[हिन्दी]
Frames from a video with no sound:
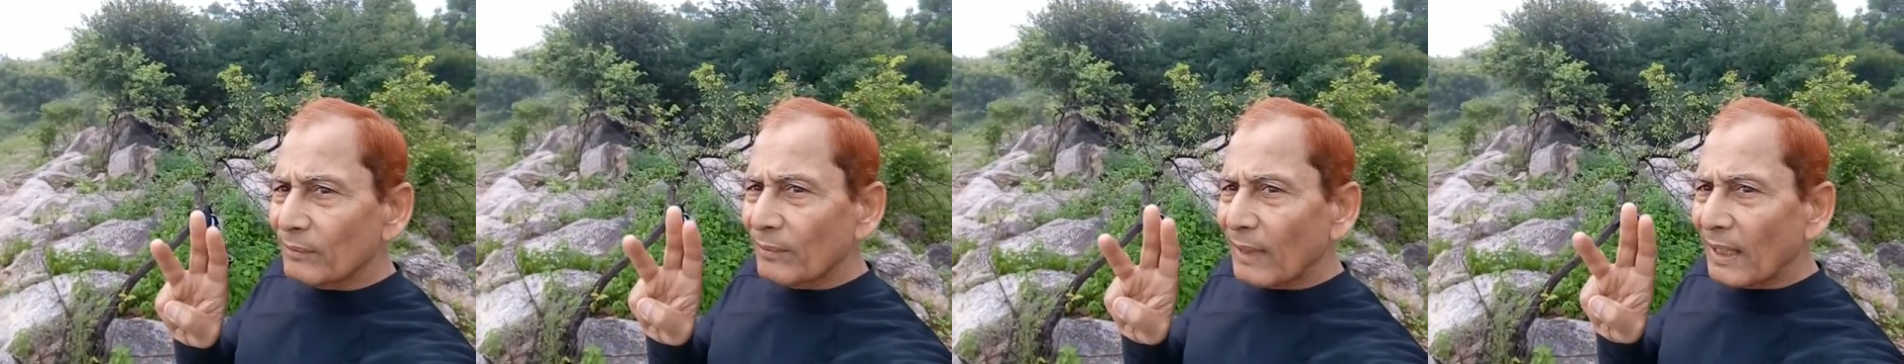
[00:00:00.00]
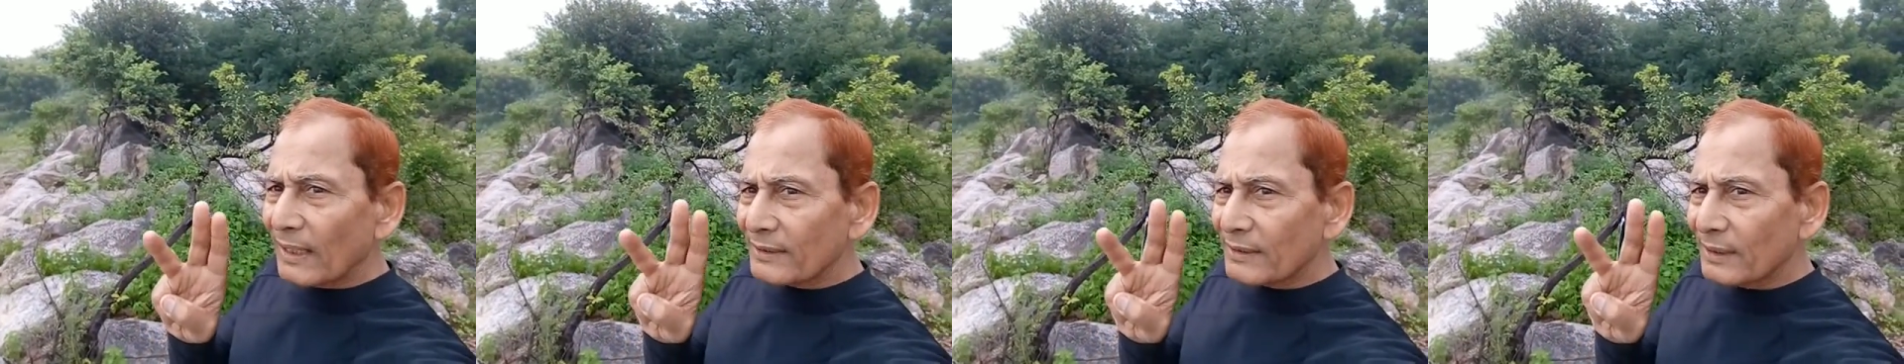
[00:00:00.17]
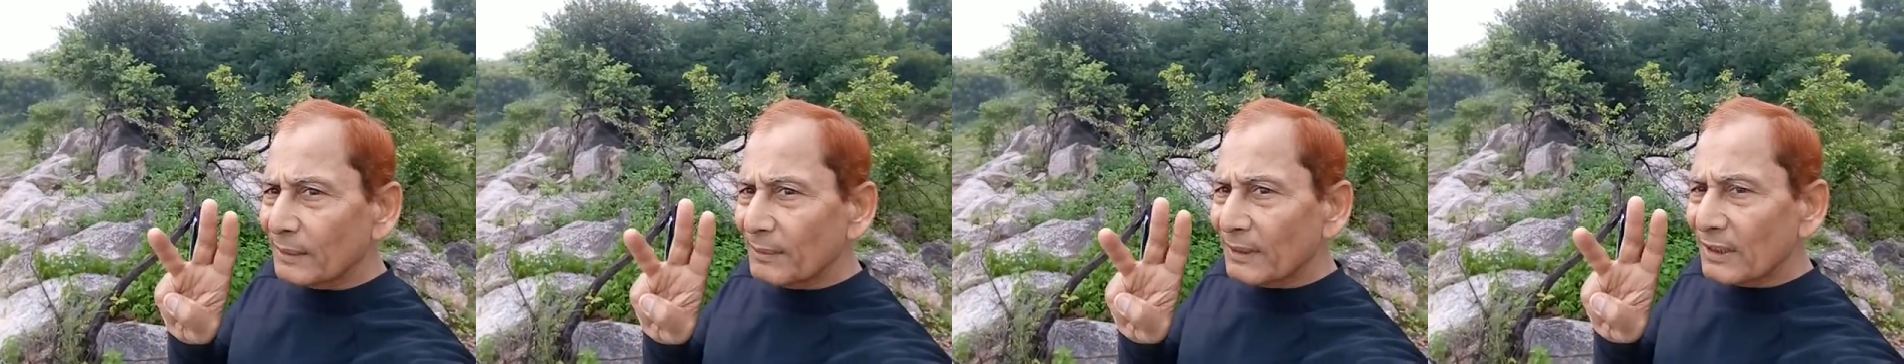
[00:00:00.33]

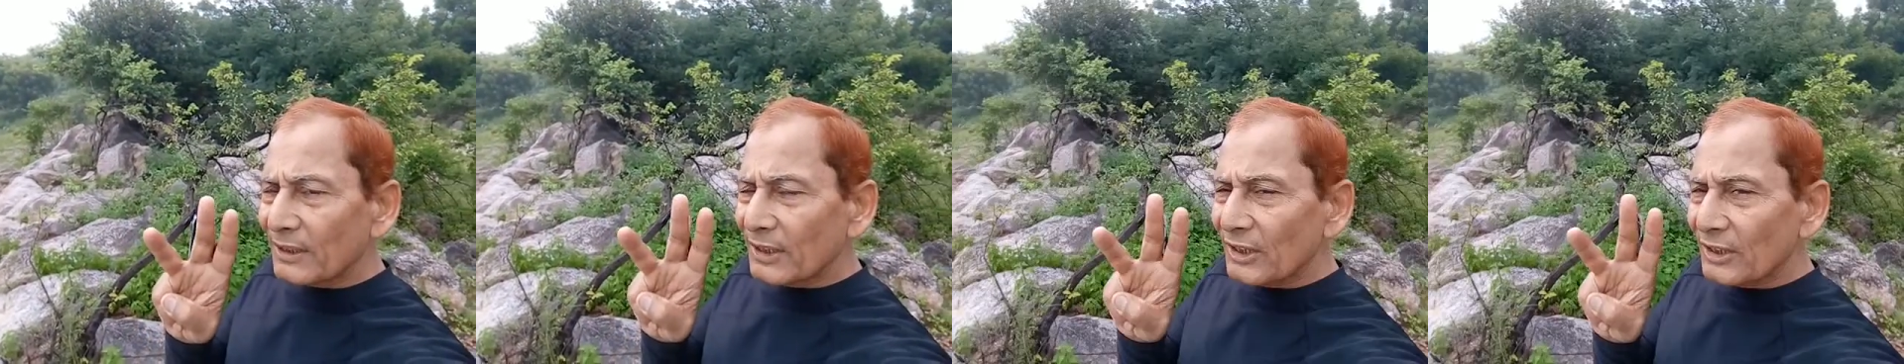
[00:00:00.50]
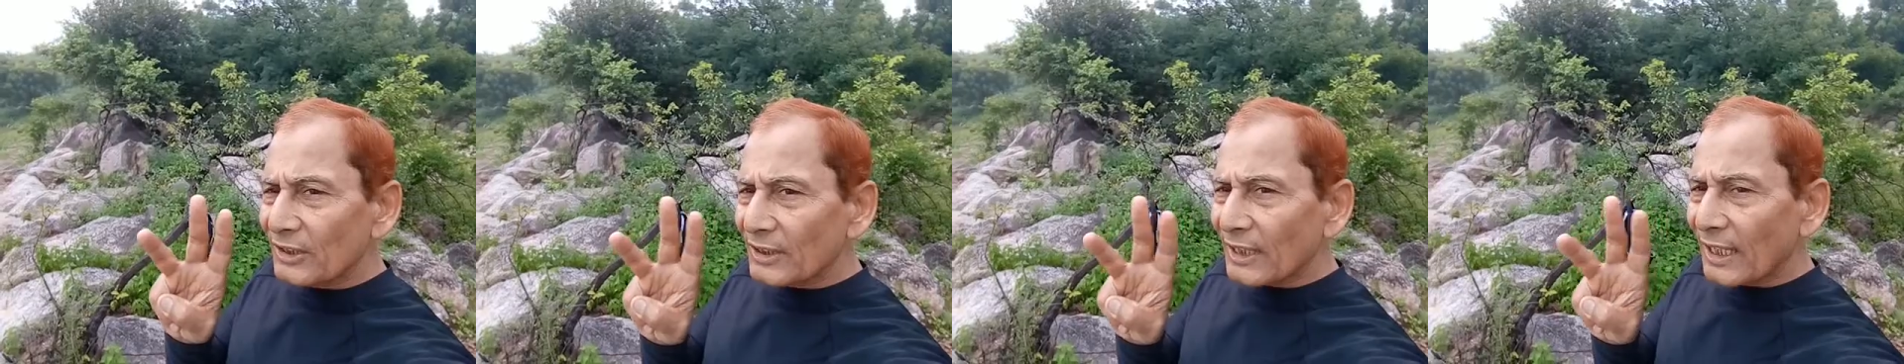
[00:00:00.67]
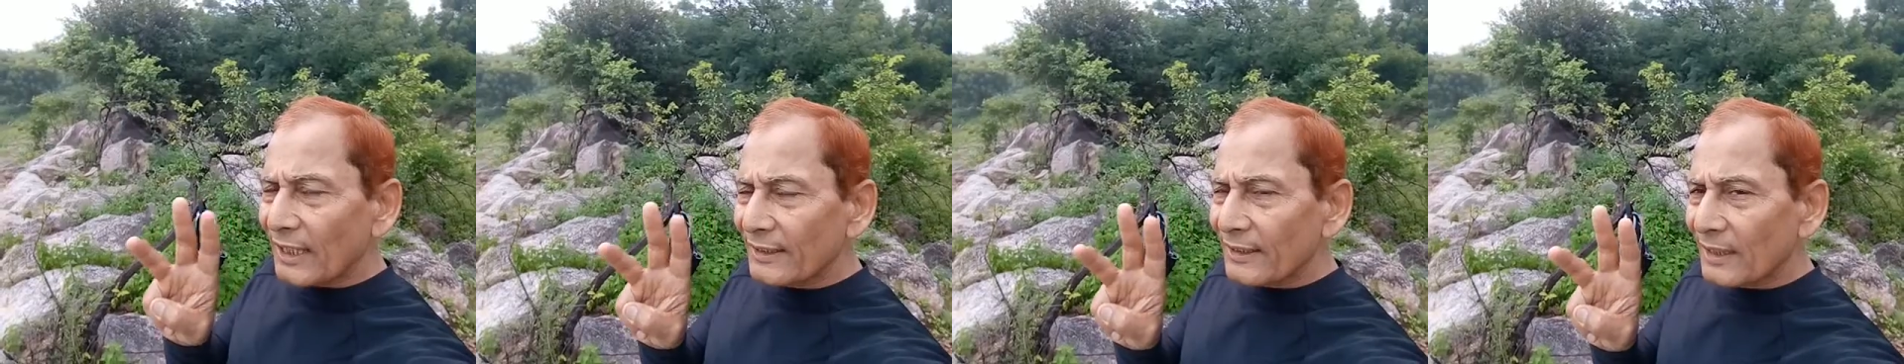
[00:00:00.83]
वास्तविक
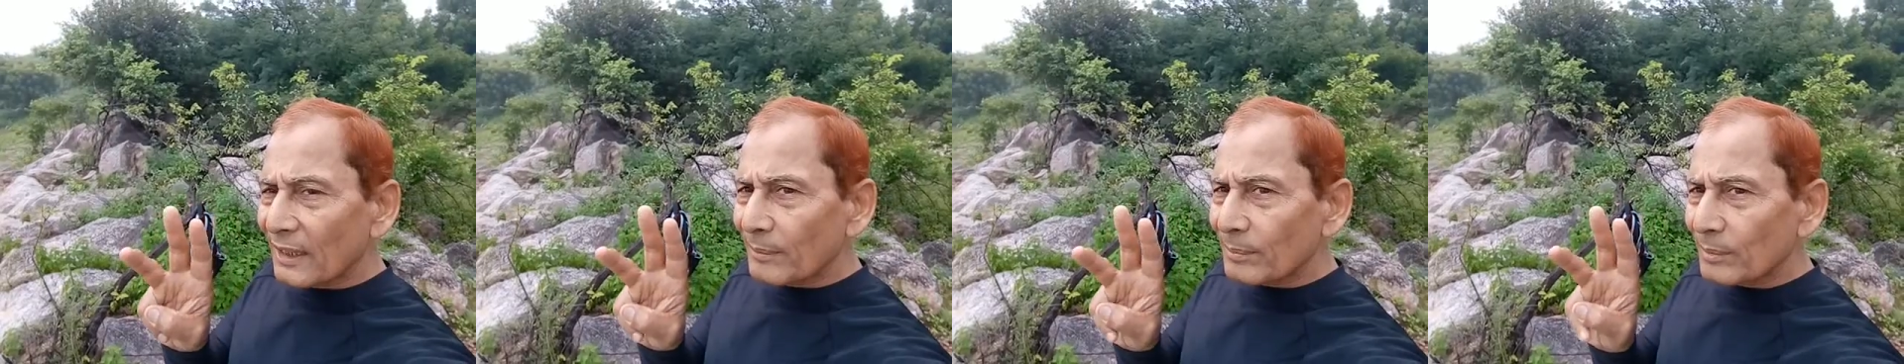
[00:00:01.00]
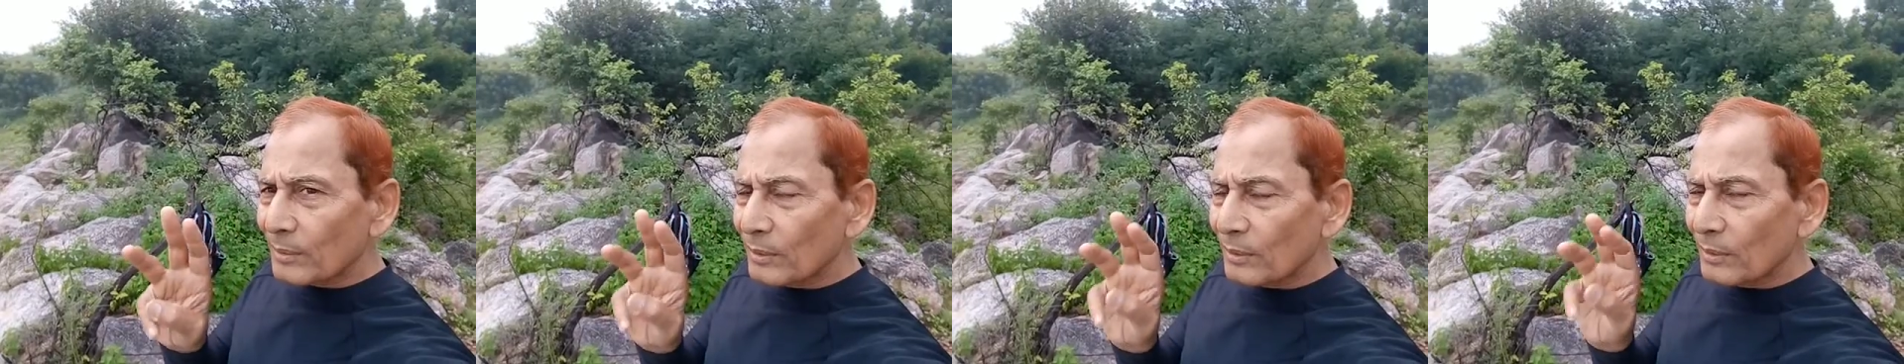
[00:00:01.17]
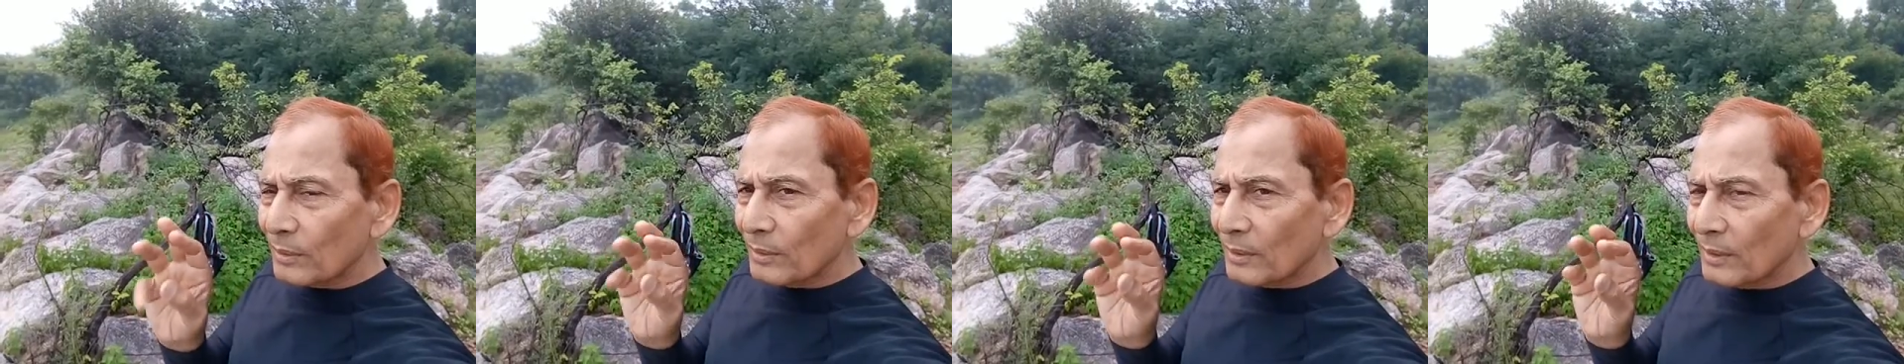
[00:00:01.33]
चीज़ चाहिए
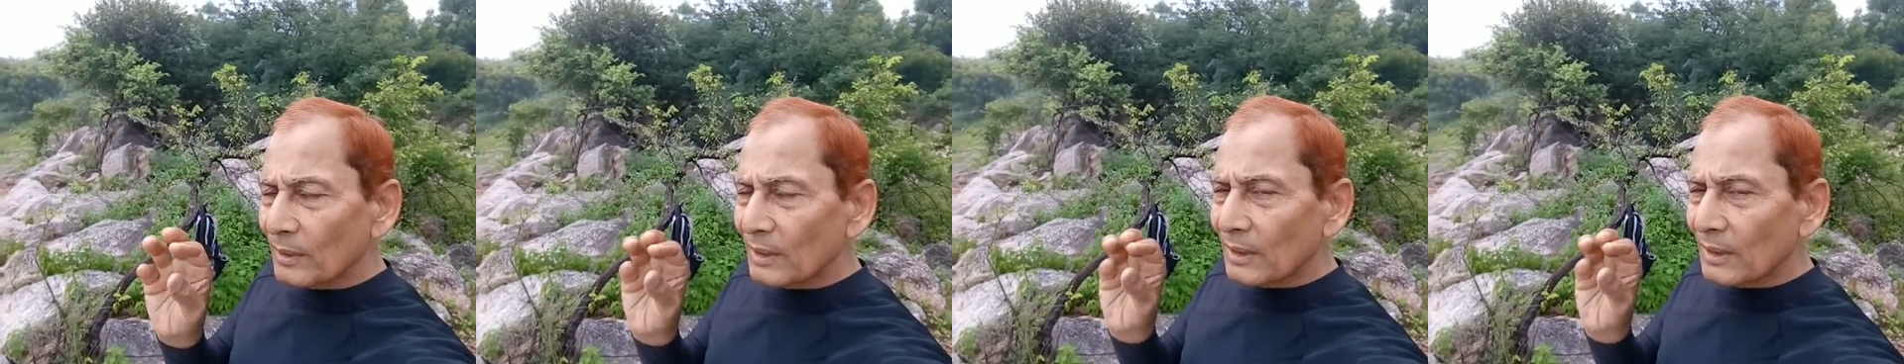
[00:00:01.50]
आपको